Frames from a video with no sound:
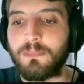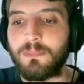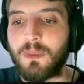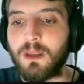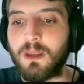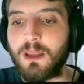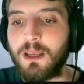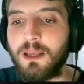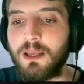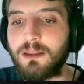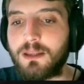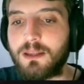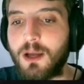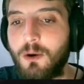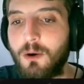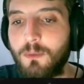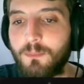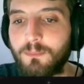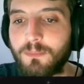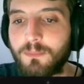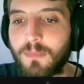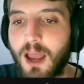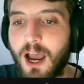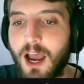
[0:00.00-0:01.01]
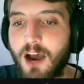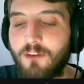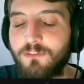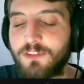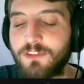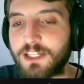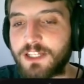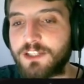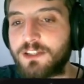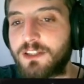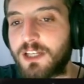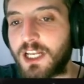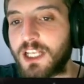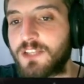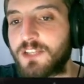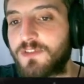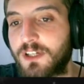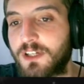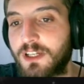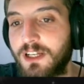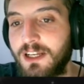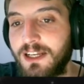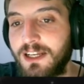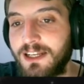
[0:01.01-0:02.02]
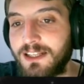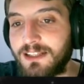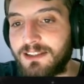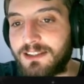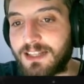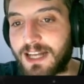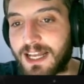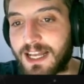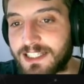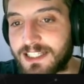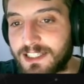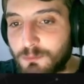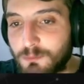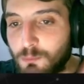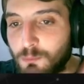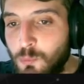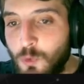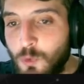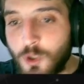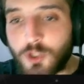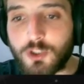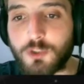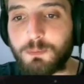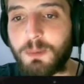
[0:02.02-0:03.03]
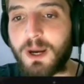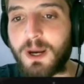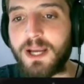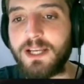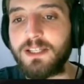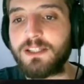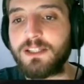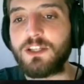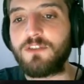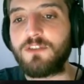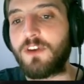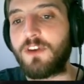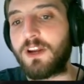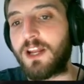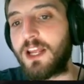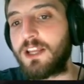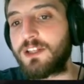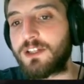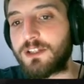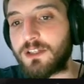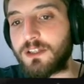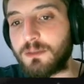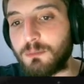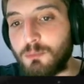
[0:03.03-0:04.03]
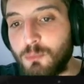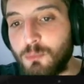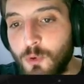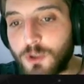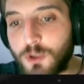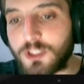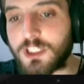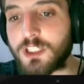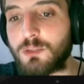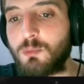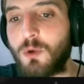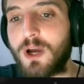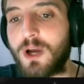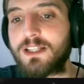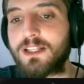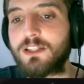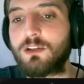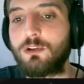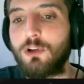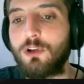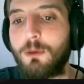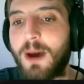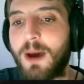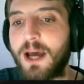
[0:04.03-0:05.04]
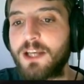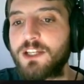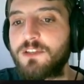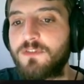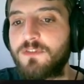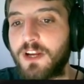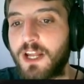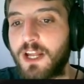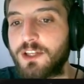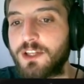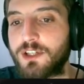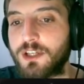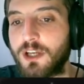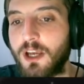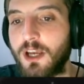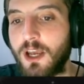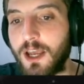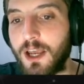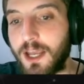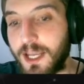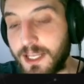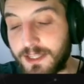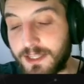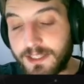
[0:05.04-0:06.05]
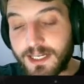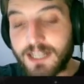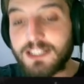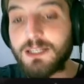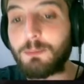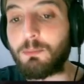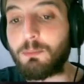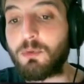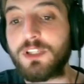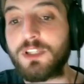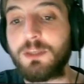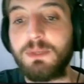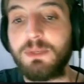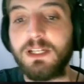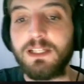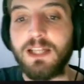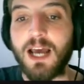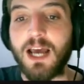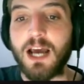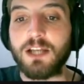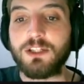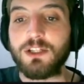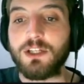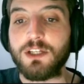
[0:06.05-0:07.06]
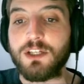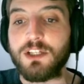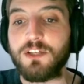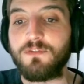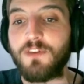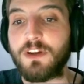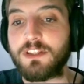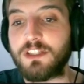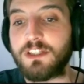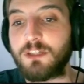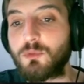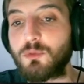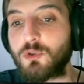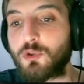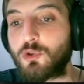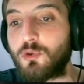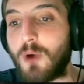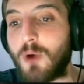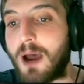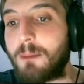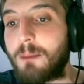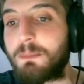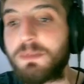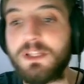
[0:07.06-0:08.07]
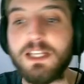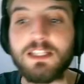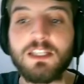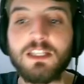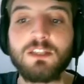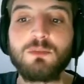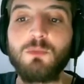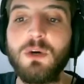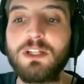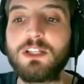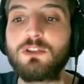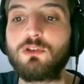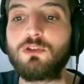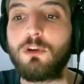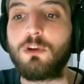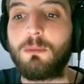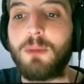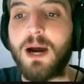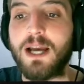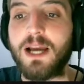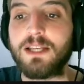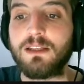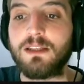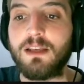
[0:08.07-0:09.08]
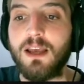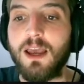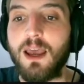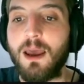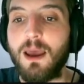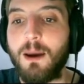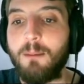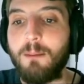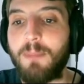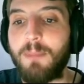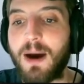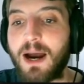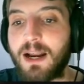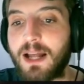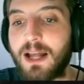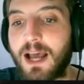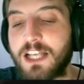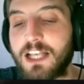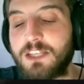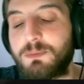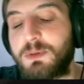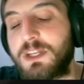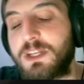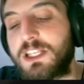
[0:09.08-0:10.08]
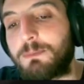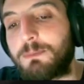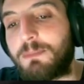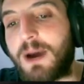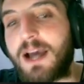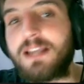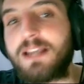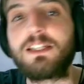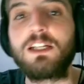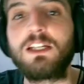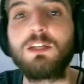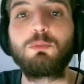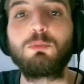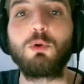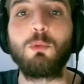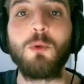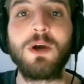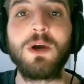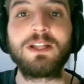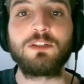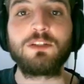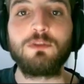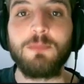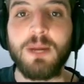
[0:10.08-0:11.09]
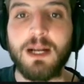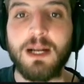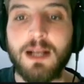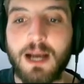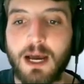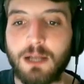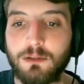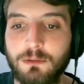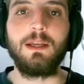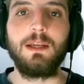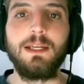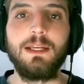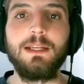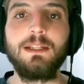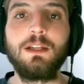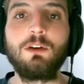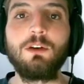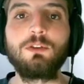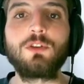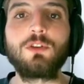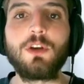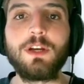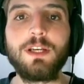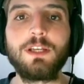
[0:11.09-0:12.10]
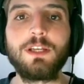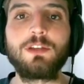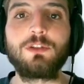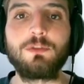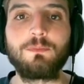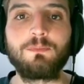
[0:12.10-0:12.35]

Então, a Flash Transfer traz muitos países diferentes, muitas moedas globais diferentes e traz a possibilidade de fazer um swap dessas moedas globais para as principais criptomoedas do mercado. E não só isso,